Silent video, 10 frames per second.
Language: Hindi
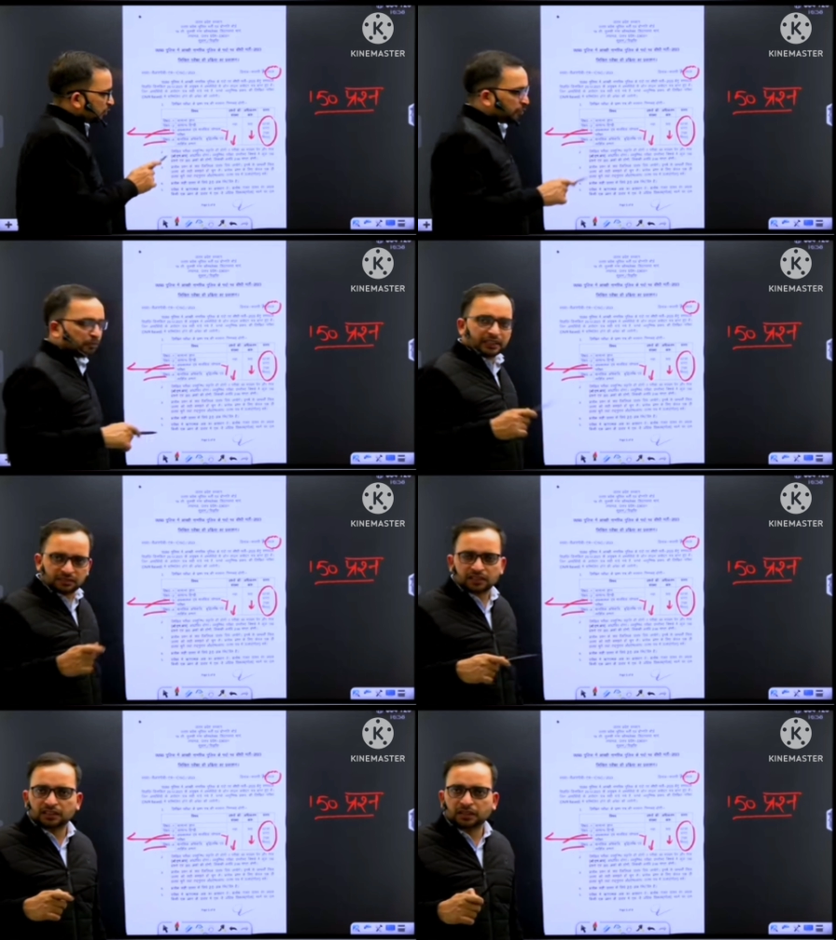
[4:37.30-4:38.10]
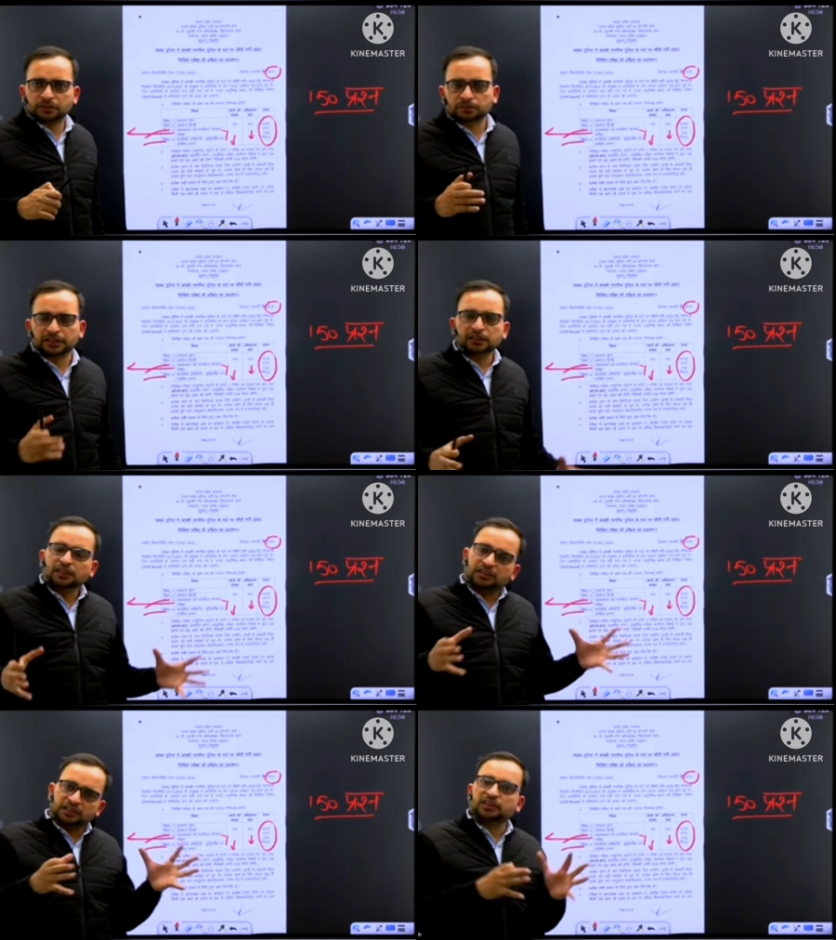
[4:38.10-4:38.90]
में जो मैथ्स के सिलेबस में
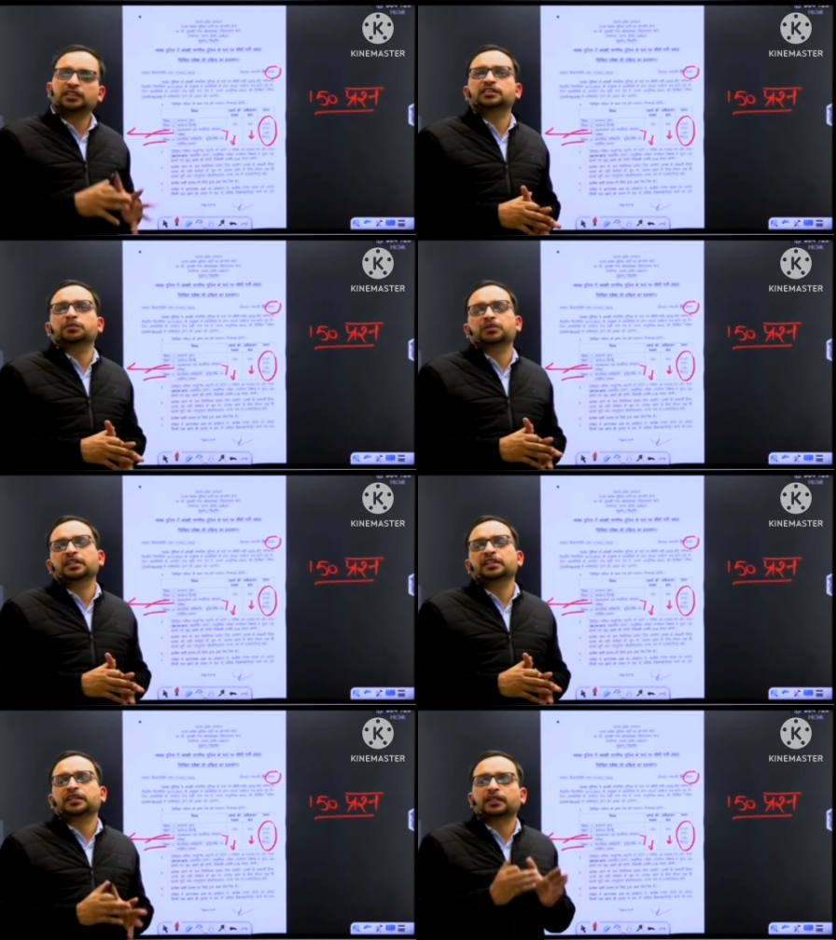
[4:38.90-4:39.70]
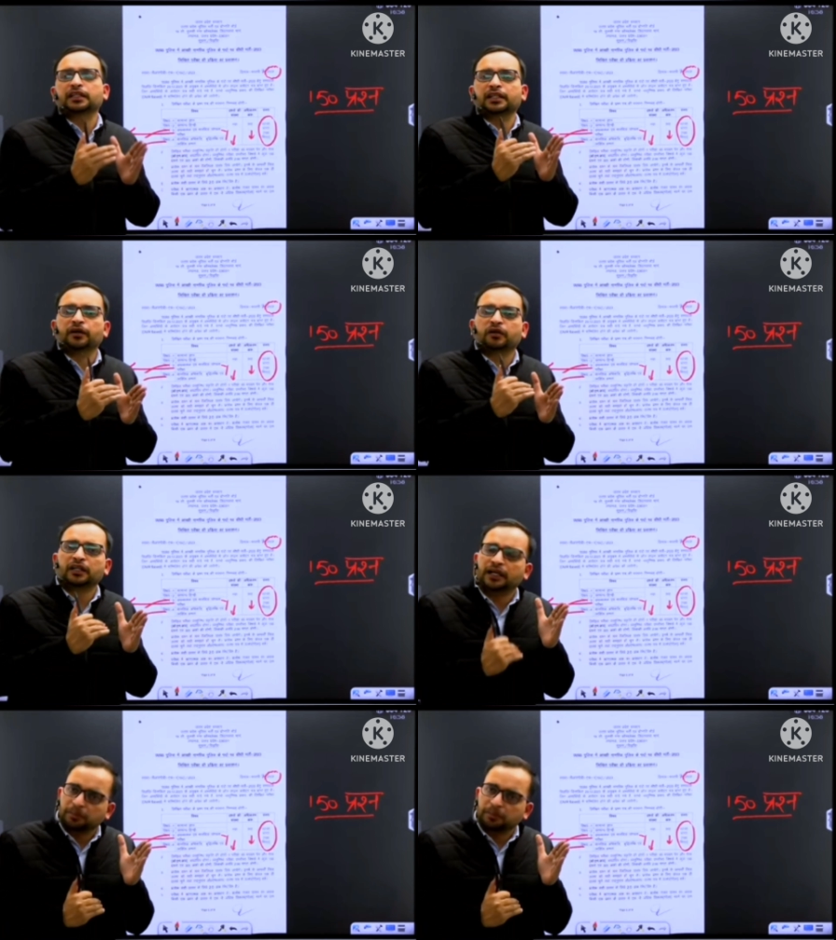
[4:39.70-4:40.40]
रीजनिंग के चैप्टर ही दे रखे हैं क्या और